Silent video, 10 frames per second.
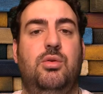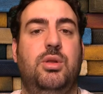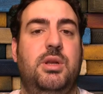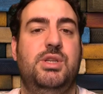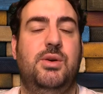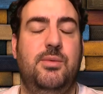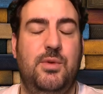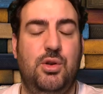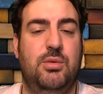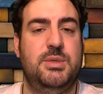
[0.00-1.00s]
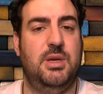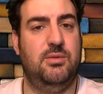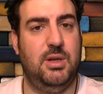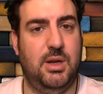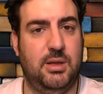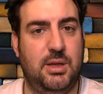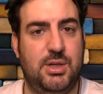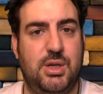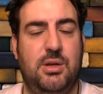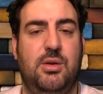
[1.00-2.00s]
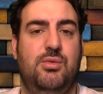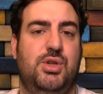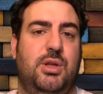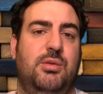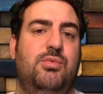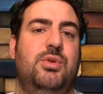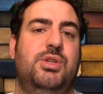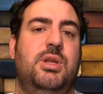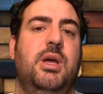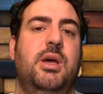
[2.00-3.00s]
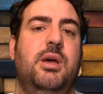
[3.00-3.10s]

Onlara cevap veriyorum sevgili arkadaşlar. Öncelikle bunun için